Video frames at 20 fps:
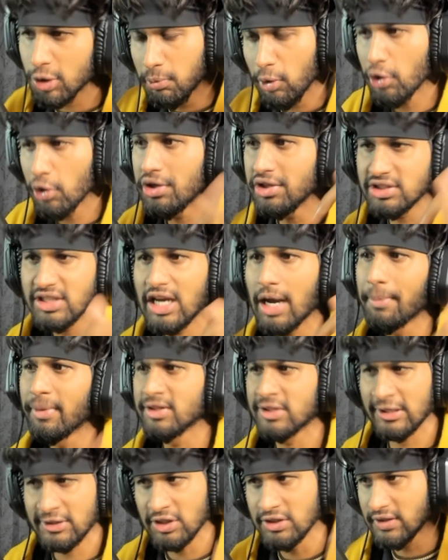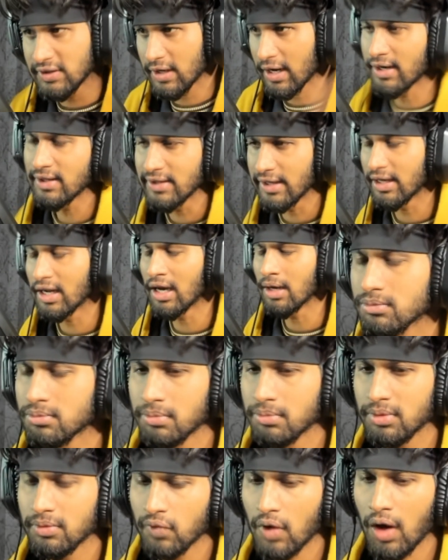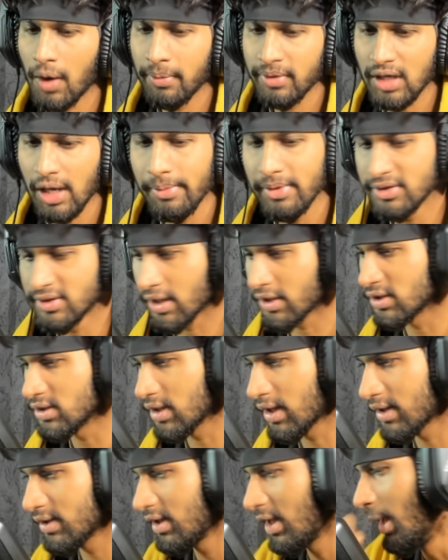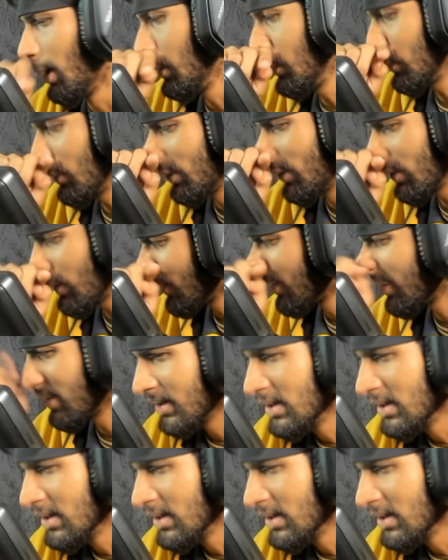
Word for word: तुम लोग नीचे कमेंट सेक्शन कर देना वाह कमेंट सेक्शन कर देना